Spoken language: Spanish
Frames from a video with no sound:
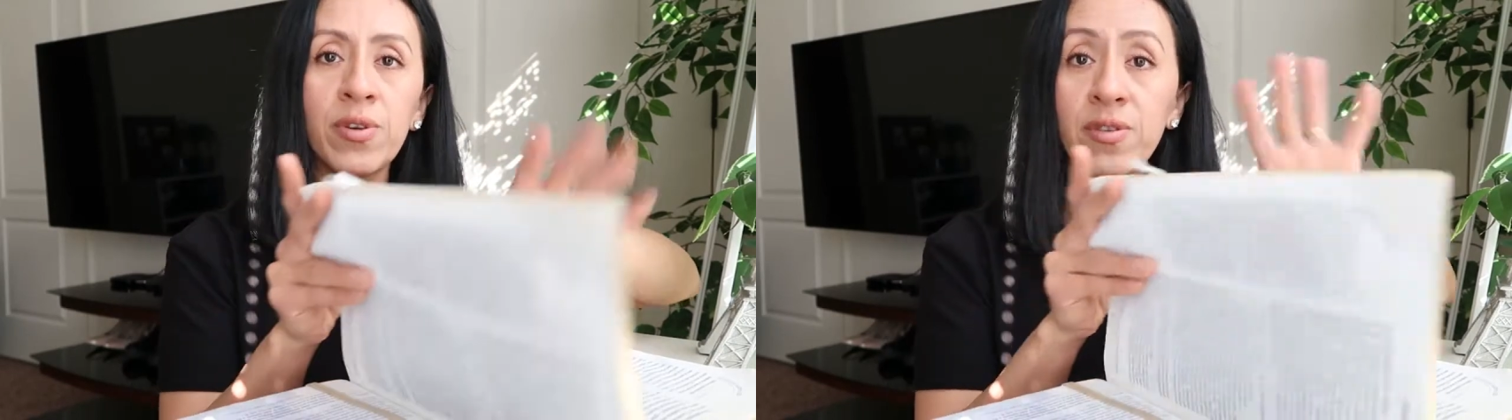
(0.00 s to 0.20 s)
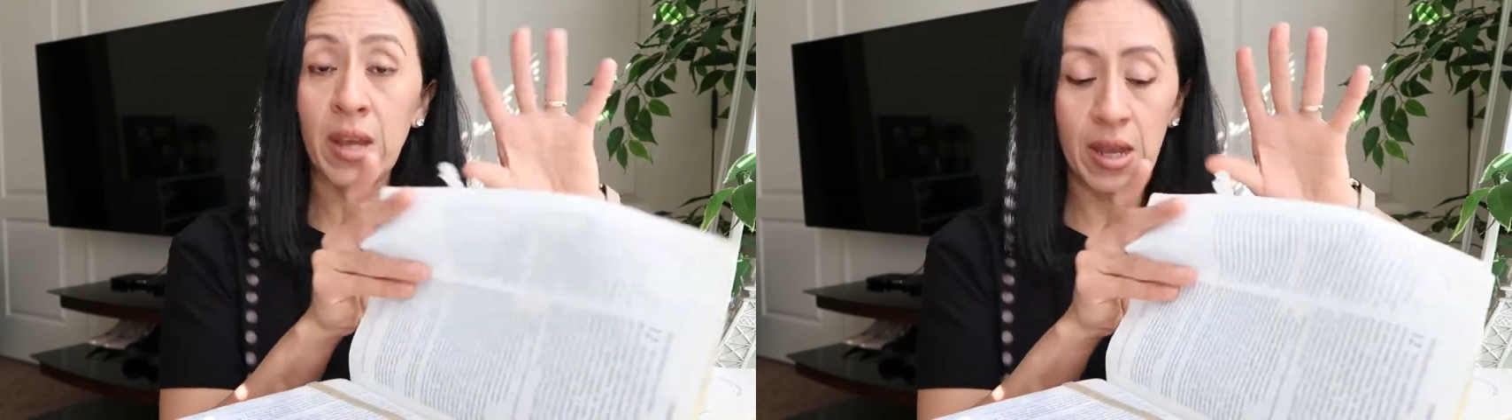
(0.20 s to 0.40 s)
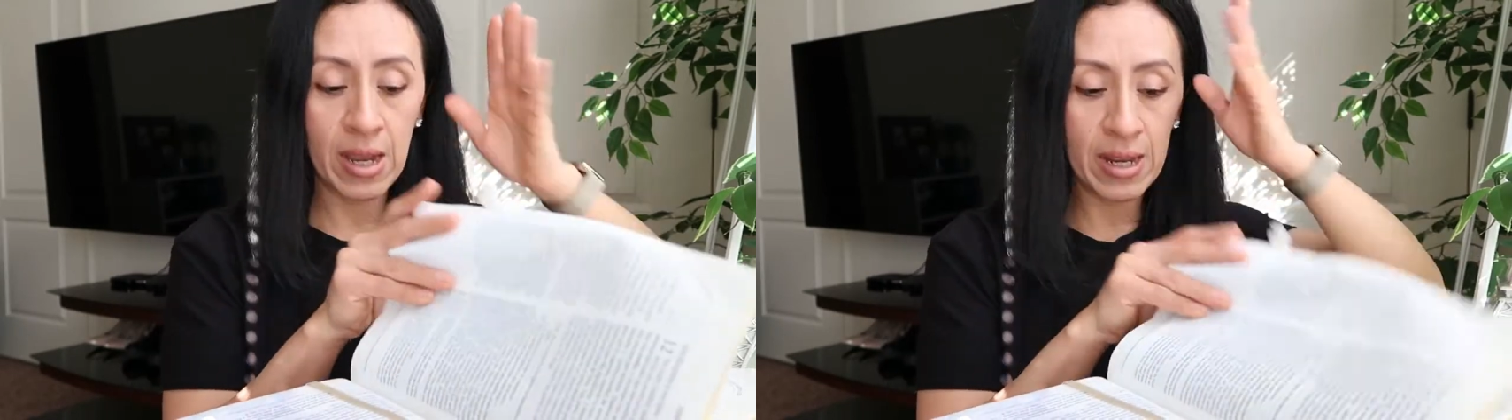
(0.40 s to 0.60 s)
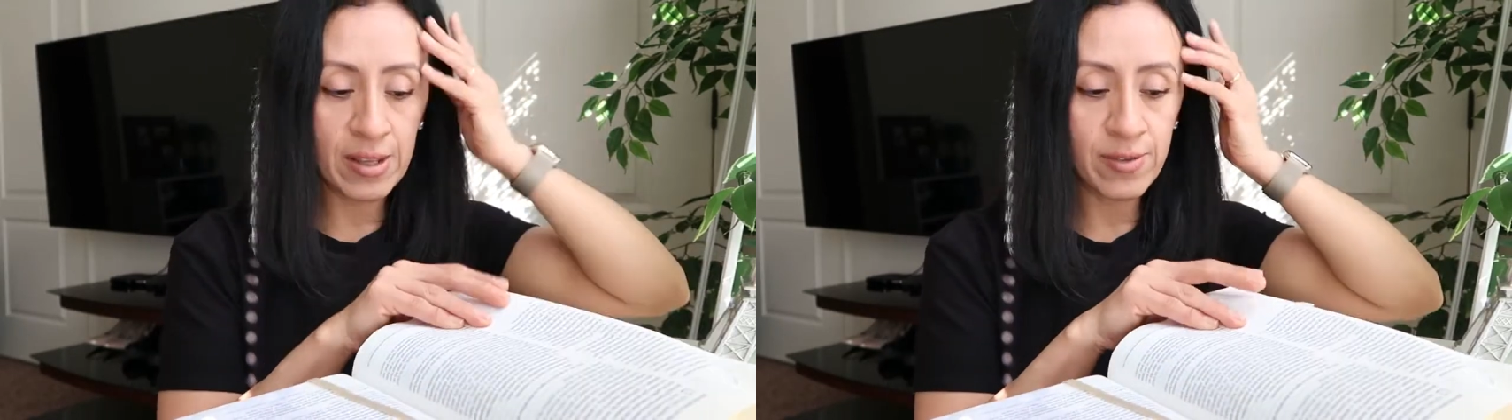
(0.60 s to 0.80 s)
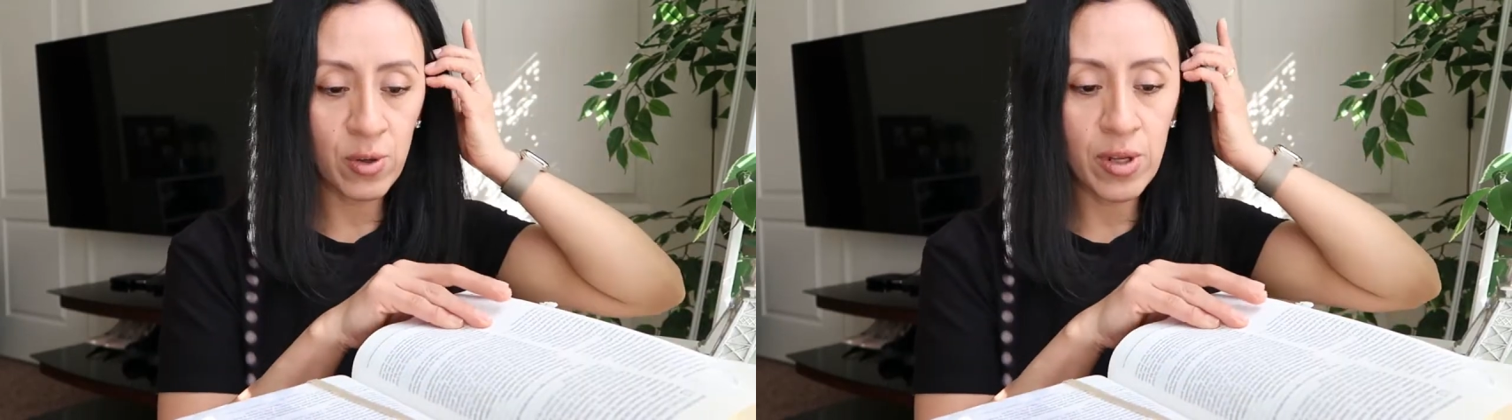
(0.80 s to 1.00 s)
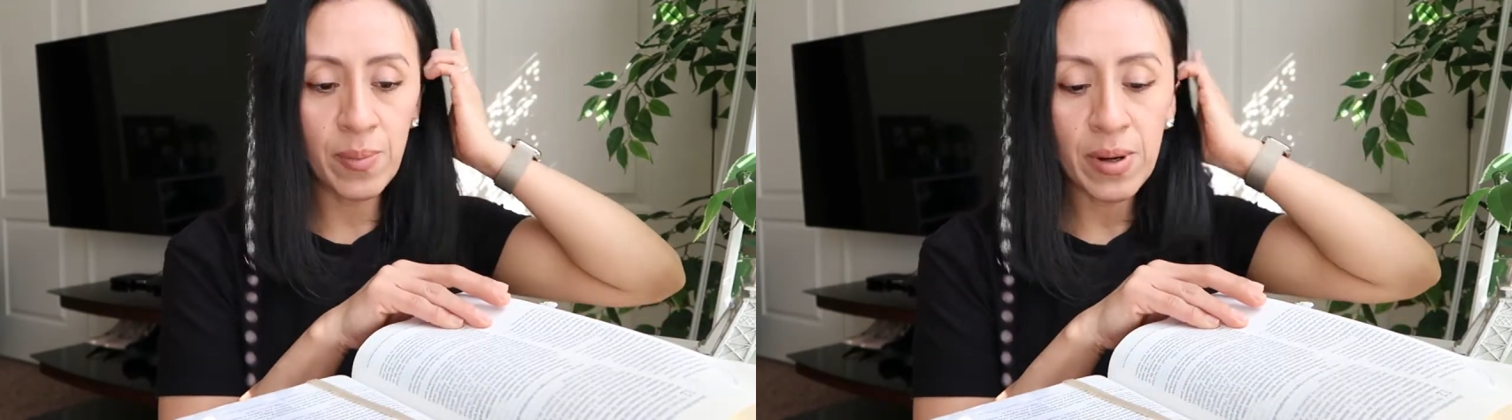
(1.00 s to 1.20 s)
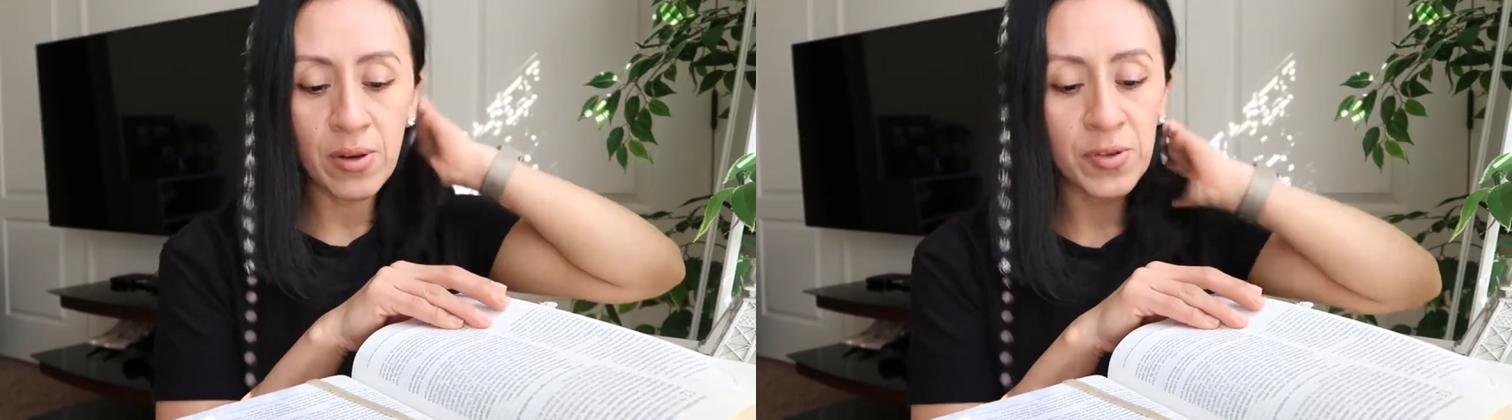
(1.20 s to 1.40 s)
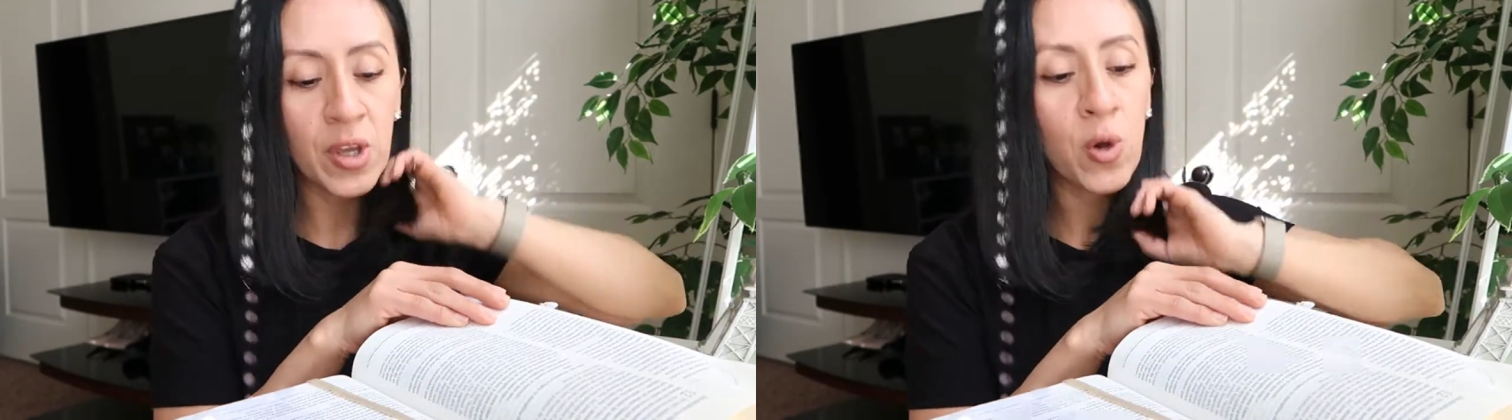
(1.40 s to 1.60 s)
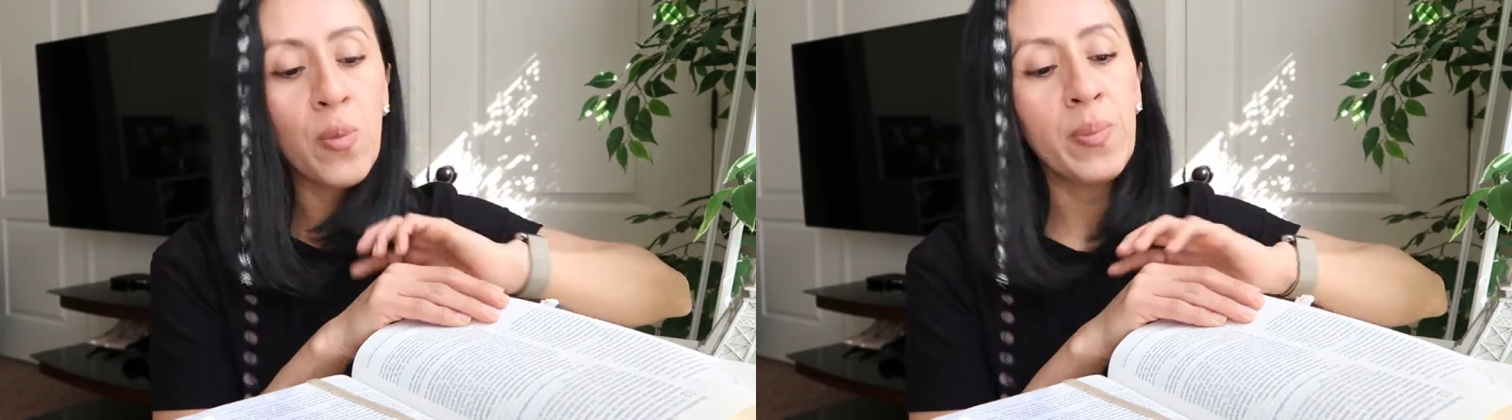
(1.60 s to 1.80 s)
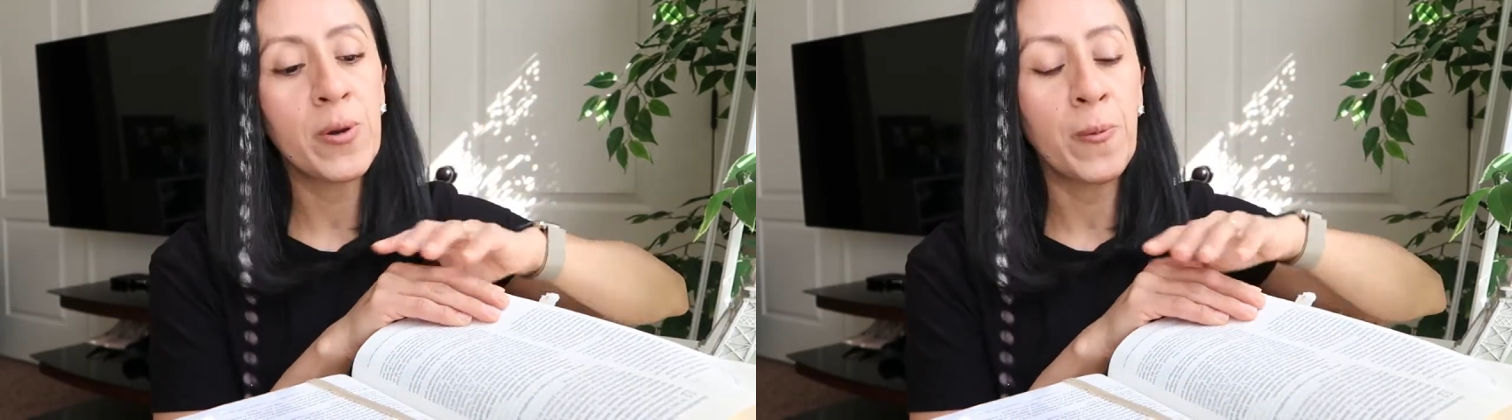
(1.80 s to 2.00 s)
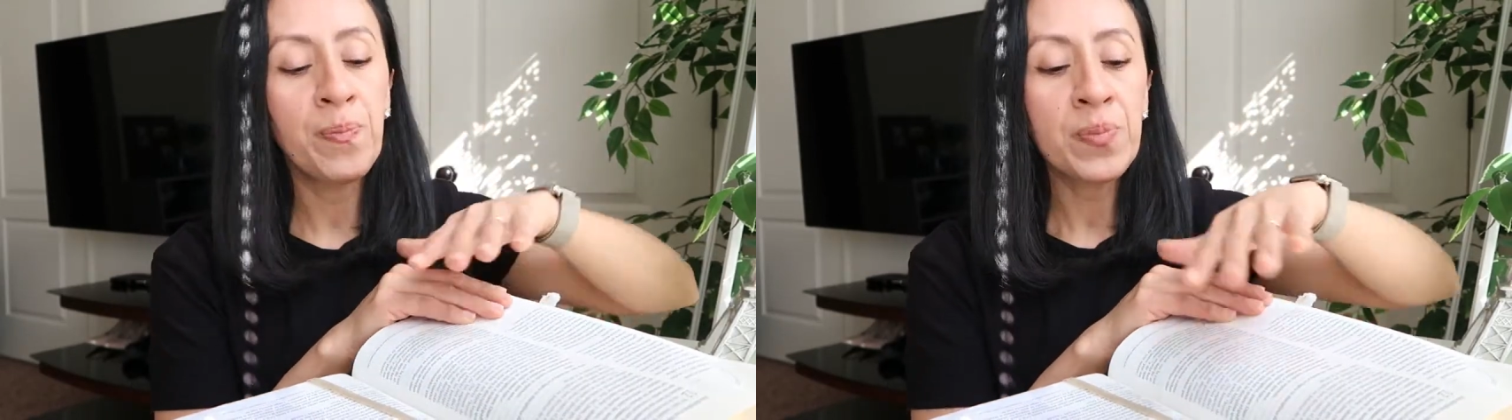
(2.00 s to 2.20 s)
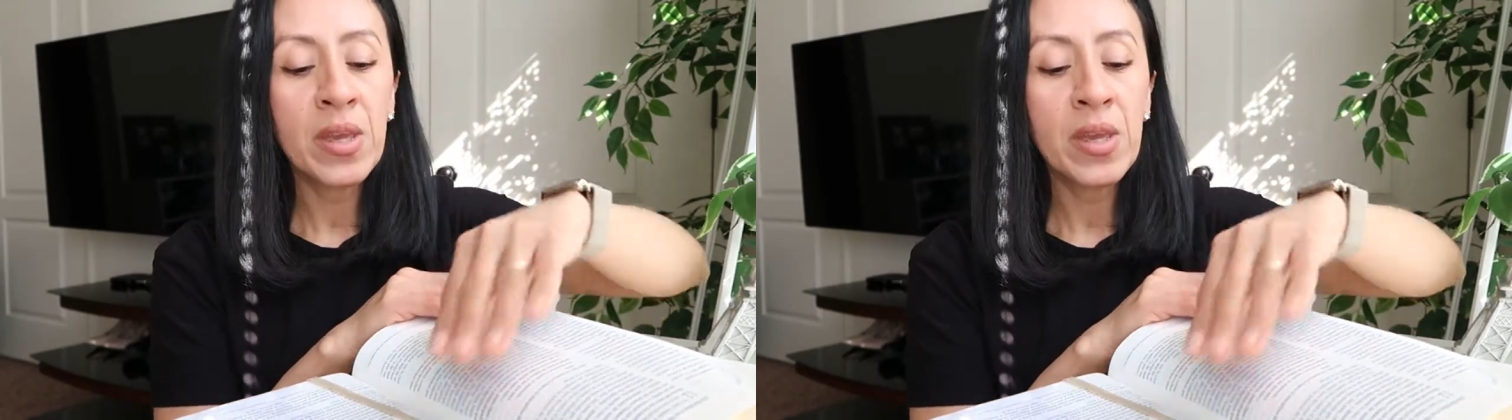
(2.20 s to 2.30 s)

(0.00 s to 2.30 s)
Eh, está ahí la historia, pero los dejo, pero